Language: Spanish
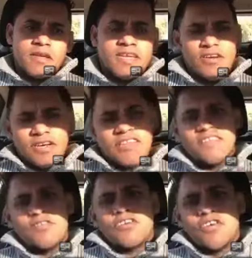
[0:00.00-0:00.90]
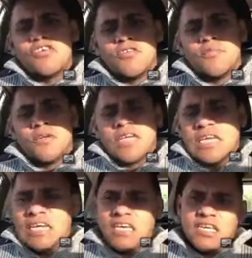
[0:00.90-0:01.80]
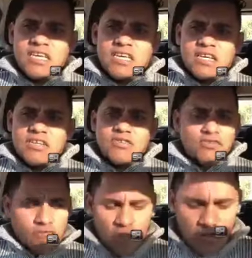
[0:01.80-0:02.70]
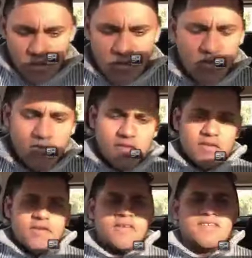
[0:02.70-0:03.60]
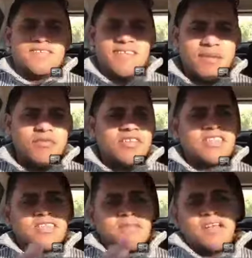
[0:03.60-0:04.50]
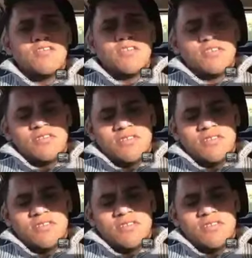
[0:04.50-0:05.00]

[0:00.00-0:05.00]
Creo que eso es erróneo, porque nosotros sabemos de antemano,